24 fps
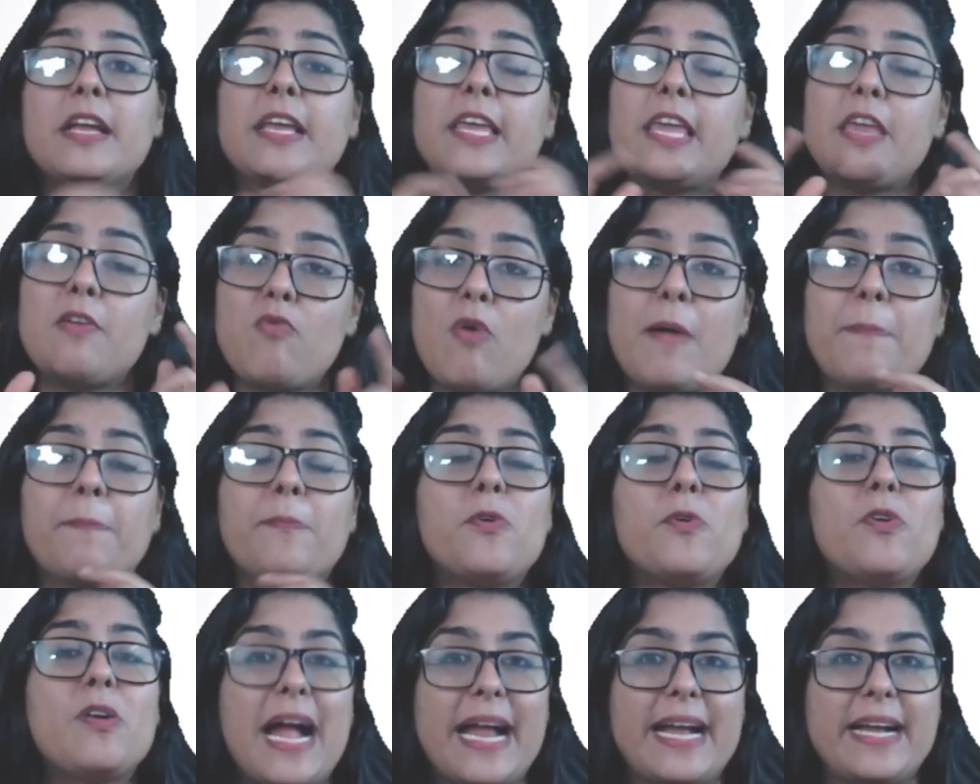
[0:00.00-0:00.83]
कि वो
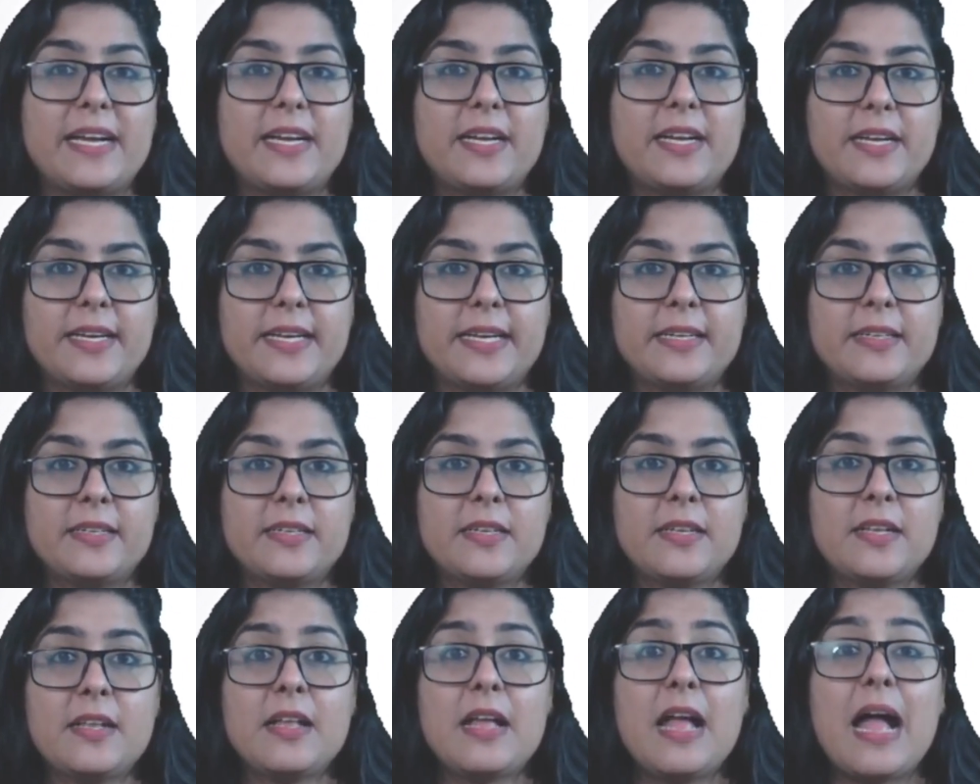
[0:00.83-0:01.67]
आपको गाइड करे
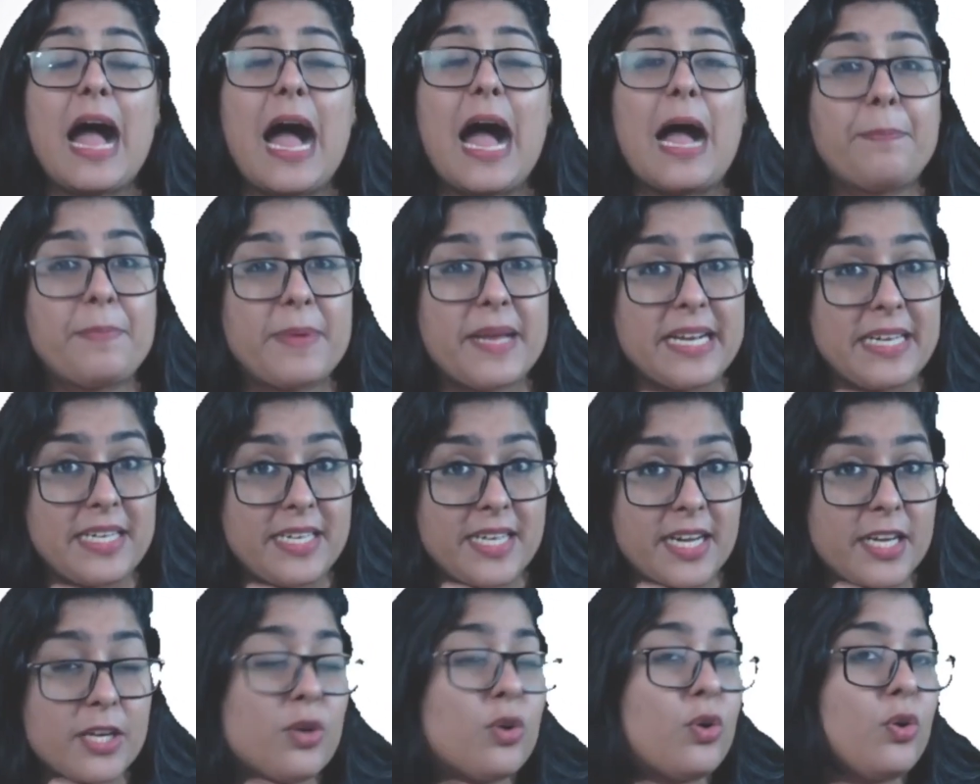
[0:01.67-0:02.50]
आपके
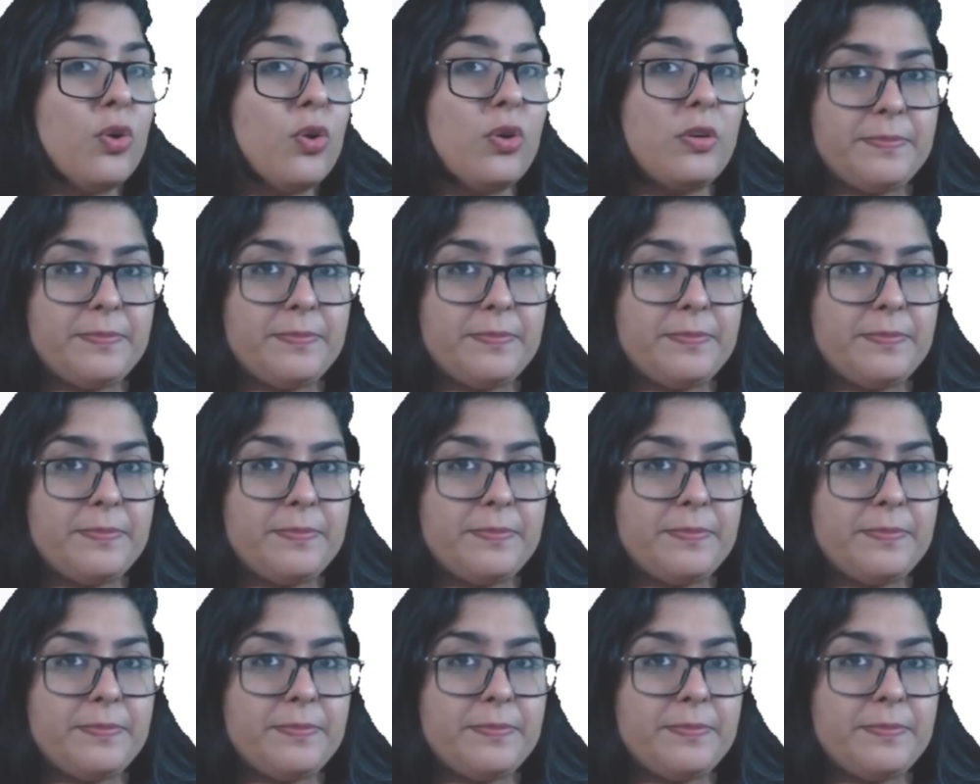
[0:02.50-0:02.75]
डर को